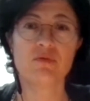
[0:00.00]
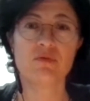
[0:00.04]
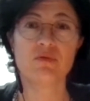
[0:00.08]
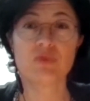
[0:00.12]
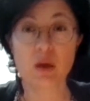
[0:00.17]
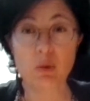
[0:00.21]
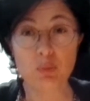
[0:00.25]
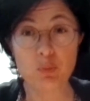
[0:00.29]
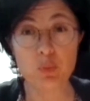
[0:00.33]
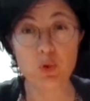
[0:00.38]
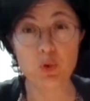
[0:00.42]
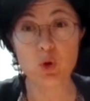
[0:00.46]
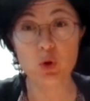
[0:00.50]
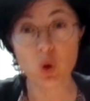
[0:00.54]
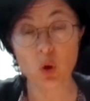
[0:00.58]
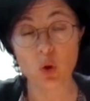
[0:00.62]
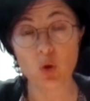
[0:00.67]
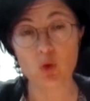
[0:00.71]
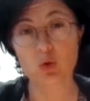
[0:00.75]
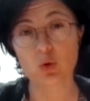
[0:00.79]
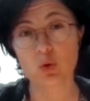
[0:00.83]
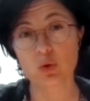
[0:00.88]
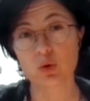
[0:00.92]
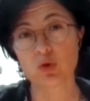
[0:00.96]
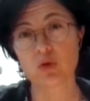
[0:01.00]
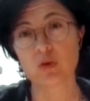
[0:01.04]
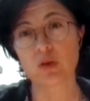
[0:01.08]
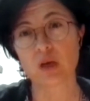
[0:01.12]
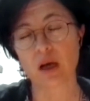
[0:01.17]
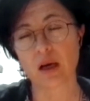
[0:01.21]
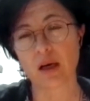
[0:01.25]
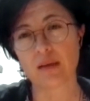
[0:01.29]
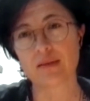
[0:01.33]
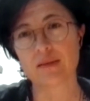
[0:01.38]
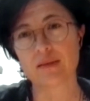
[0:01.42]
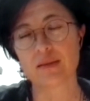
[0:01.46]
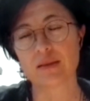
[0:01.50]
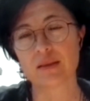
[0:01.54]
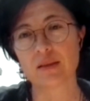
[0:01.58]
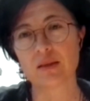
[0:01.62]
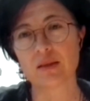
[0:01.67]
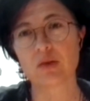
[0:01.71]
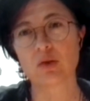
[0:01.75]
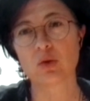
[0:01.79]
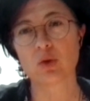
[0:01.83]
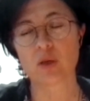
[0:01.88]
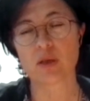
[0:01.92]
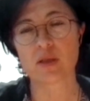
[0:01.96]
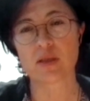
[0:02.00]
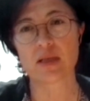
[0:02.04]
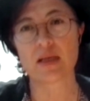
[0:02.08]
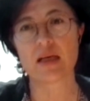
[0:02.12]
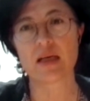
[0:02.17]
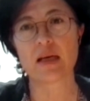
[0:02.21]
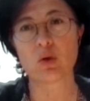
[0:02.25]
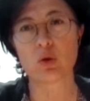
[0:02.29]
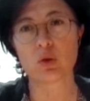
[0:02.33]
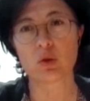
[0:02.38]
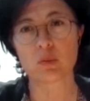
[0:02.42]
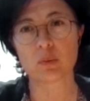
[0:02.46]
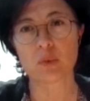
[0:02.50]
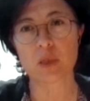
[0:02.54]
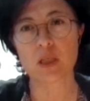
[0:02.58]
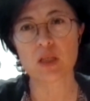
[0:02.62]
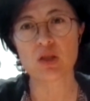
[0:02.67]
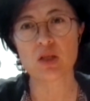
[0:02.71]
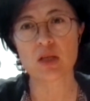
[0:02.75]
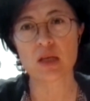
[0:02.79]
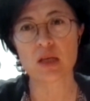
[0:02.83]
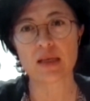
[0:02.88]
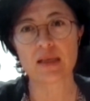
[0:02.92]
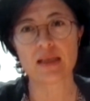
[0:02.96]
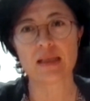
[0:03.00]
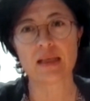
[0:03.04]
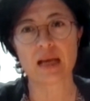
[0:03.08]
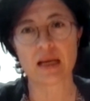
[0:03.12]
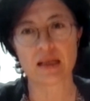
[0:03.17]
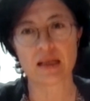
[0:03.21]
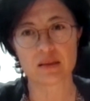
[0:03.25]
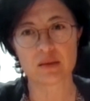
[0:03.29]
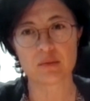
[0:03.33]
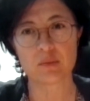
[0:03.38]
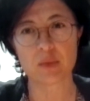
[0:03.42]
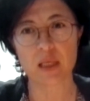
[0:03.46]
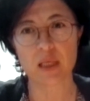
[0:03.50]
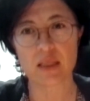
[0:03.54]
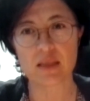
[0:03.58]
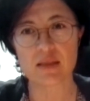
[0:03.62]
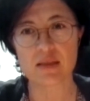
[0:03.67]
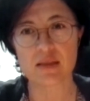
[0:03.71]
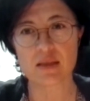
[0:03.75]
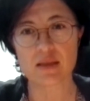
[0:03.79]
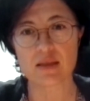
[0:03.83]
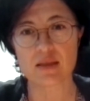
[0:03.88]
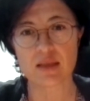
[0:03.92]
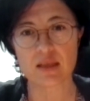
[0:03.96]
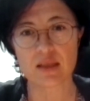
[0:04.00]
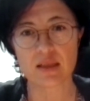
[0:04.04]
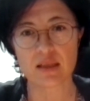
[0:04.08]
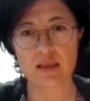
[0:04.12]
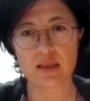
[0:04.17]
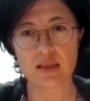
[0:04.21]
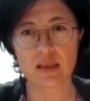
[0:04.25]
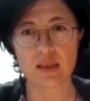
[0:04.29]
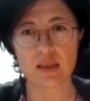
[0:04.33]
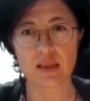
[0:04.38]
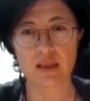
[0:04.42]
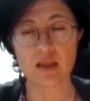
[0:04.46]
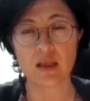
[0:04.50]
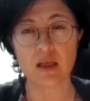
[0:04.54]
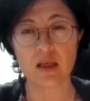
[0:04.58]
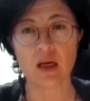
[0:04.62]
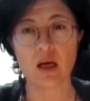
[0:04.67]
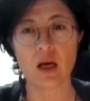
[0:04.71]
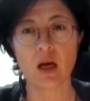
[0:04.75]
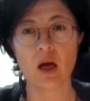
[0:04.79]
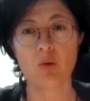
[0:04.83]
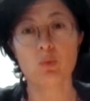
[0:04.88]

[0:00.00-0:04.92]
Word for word: ve bu doğrultuda artık küresel ekonomiyi şekillendirmek istedikleri ki